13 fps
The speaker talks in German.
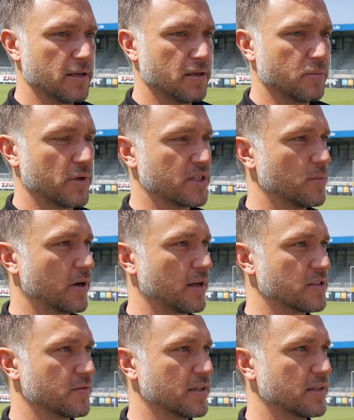mir ist immer
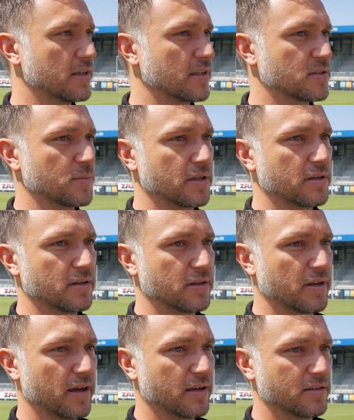ganz wichtig, dass
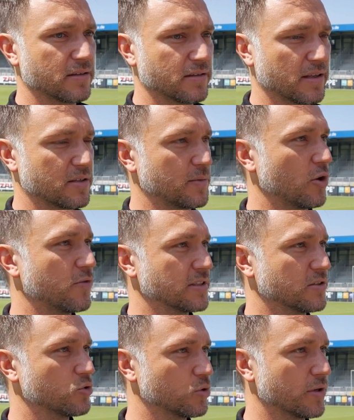man, ja, dass man auch
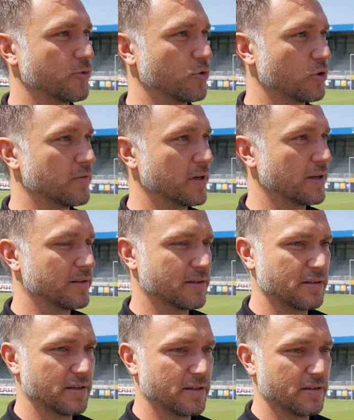was tut dafür, weil
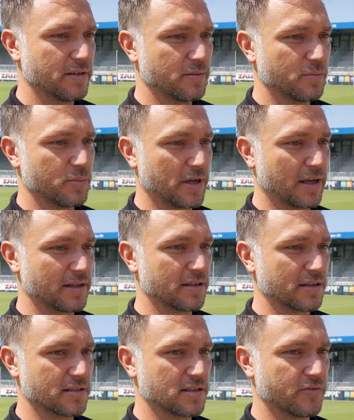
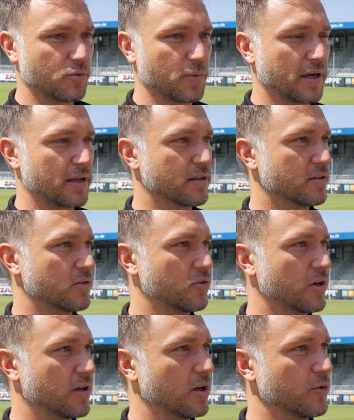bekanntlich ist ja vom Reden noch
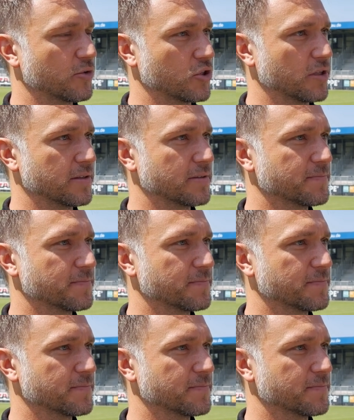keiner aufgestiegen.